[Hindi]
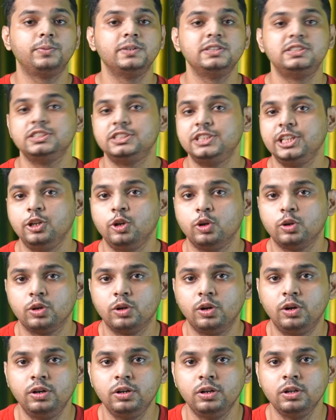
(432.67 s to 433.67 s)
परचेसिंग और
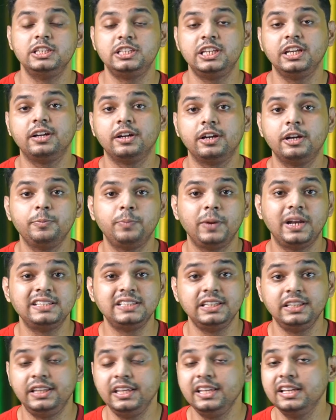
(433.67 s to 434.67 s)
नॉट इसकी करंट
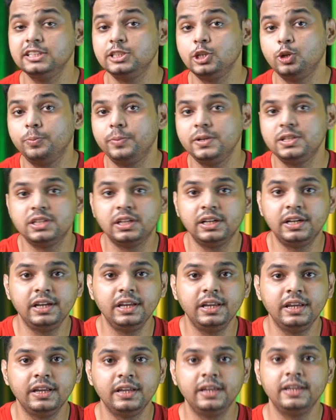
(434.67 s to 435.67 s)
प्राइसिंग तीन हजार रुपए चल रही
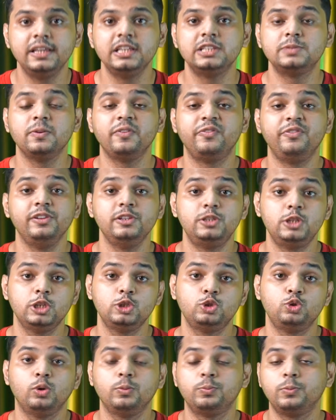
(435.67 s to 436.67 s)
है इसमें फीचर्स
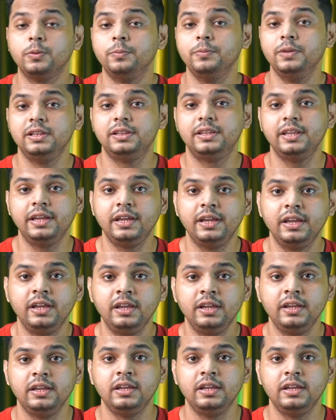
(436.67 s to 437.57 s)
जो आपको मिलते हैं